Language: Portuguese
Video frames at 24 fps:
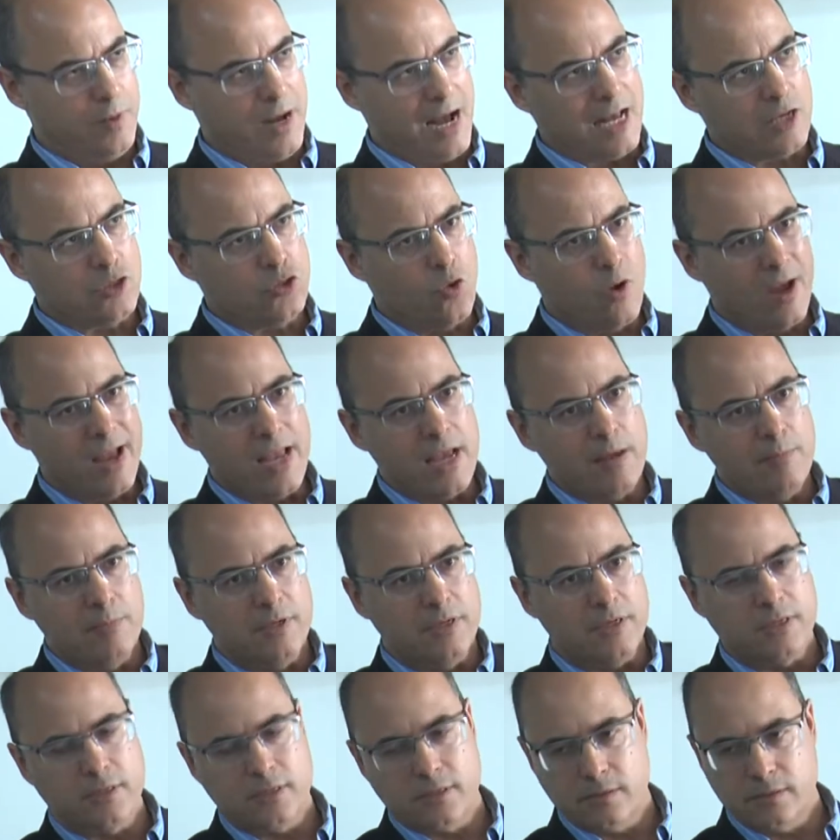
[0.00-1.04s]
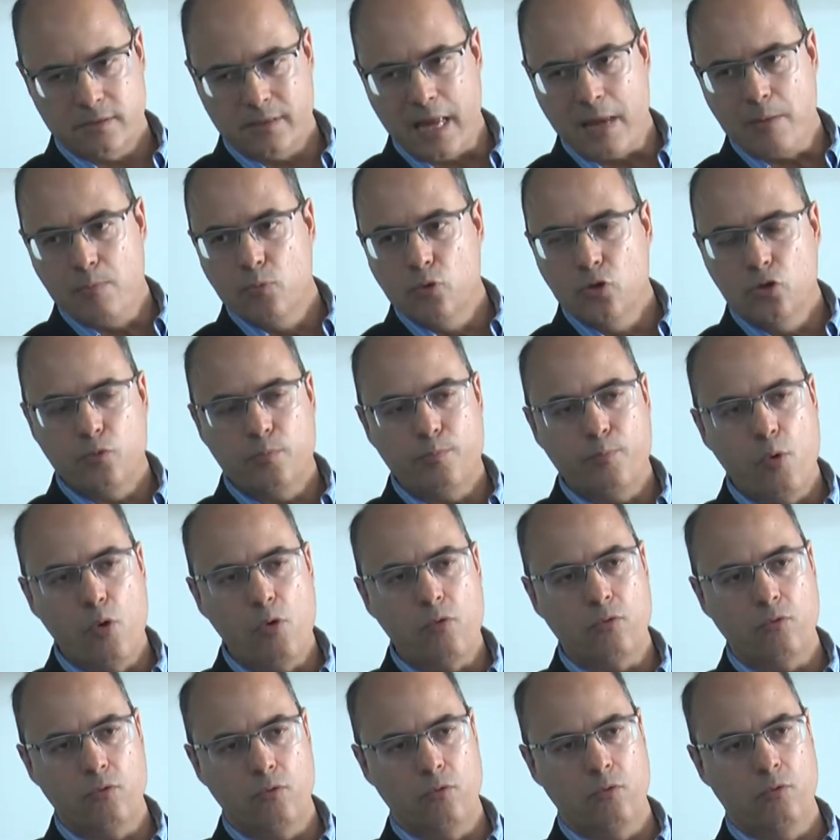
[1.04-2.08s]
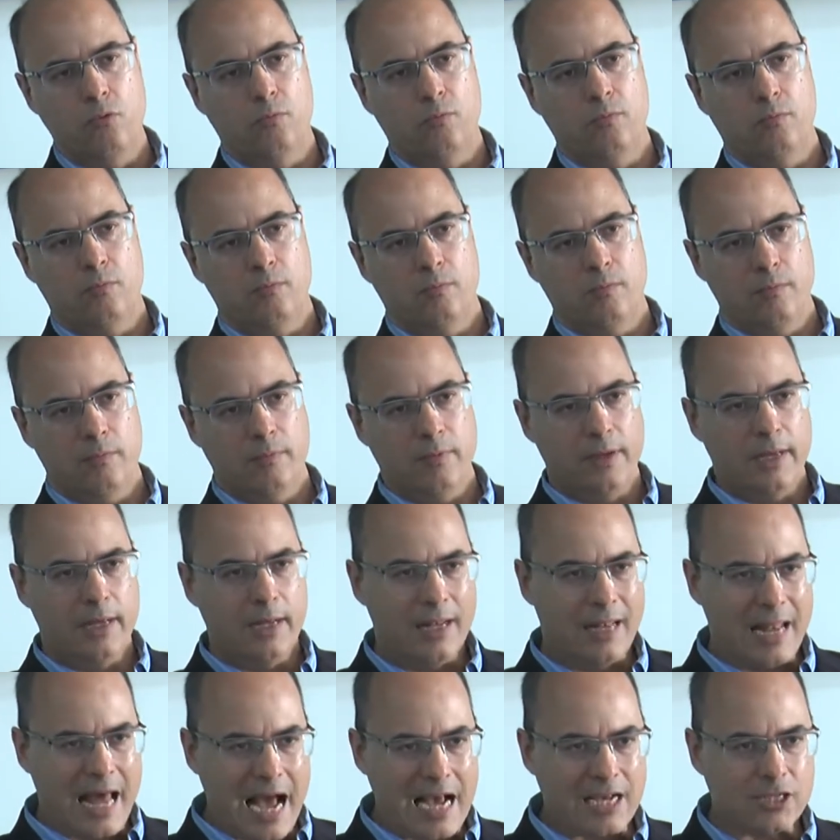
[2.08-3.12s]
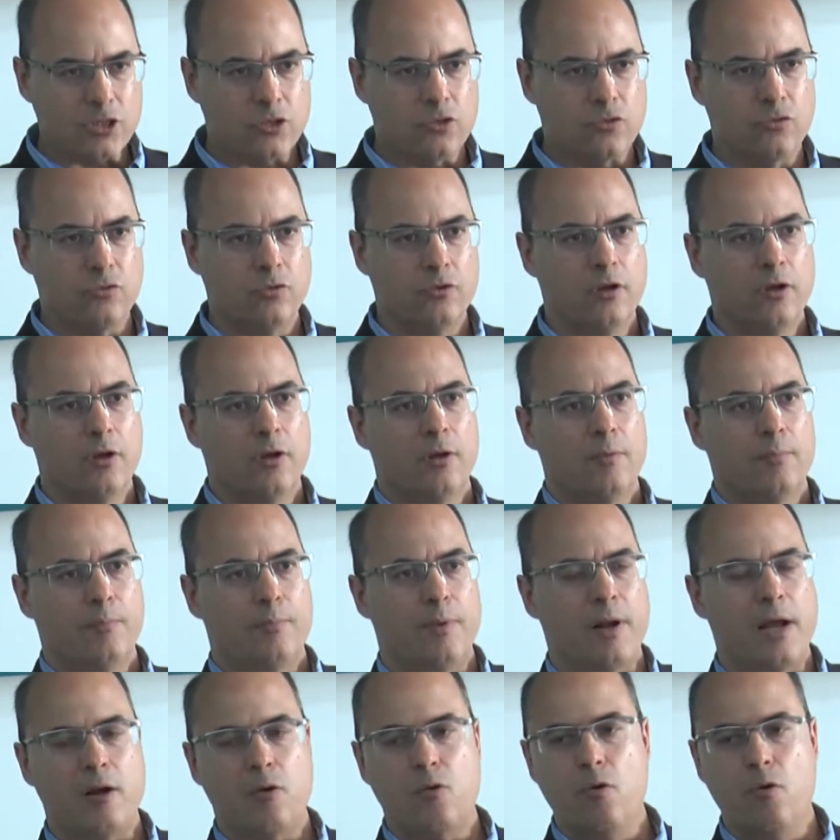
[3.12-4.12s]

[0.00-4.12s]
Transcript: Pré-candidato ao governo do estado do Rio de Janeiro, o juiz federal Wilson